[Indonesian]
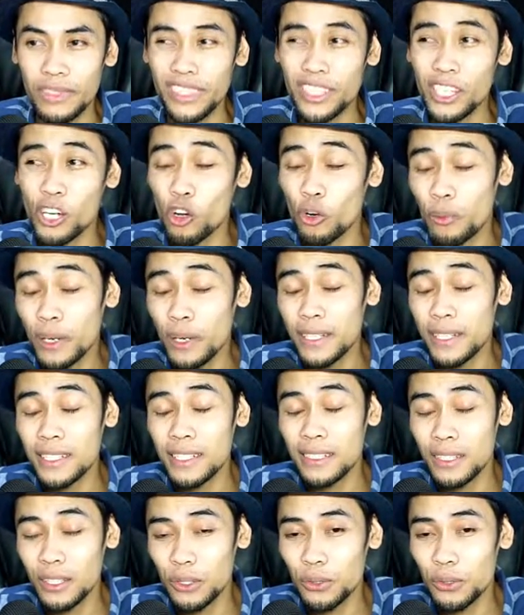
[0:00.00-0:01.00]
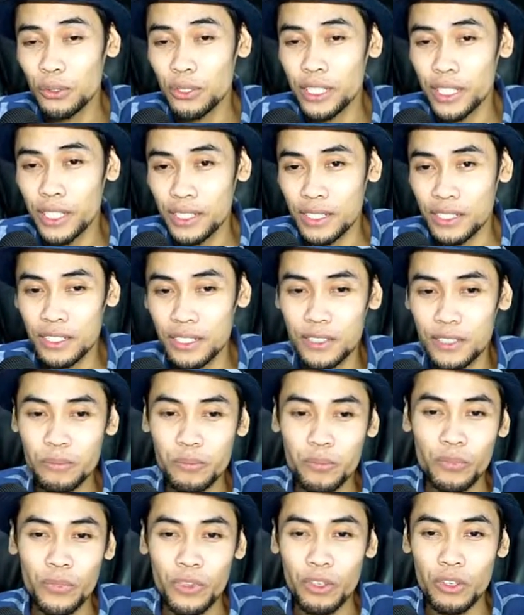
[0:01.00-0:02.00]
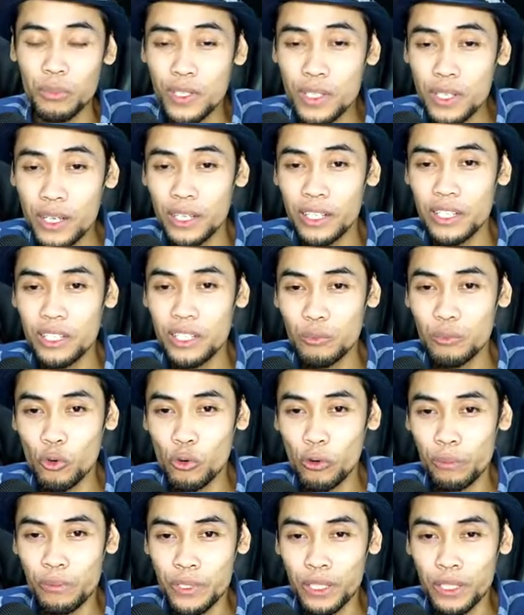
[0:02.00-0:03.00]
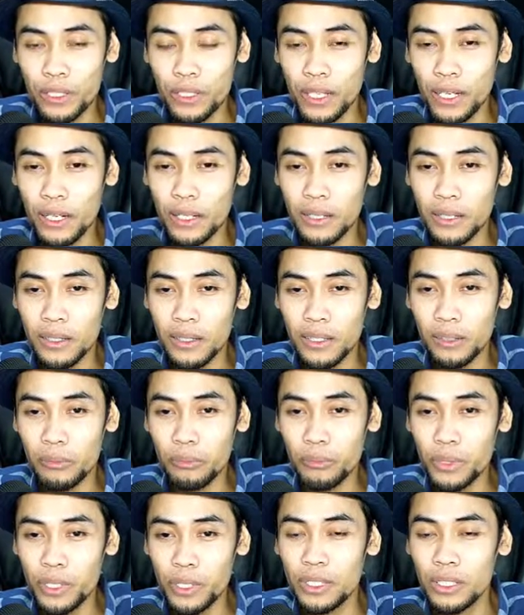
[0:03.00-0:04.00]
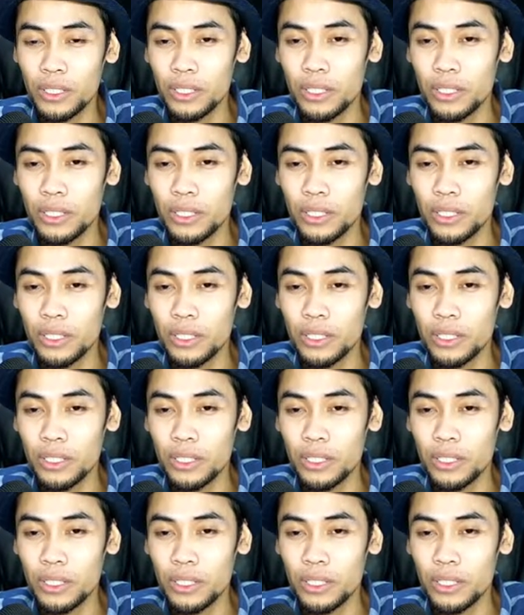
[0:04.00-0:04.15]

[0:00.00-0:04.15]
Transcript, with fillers: Jawabannya tentu yes bisa di semua website akan tetapi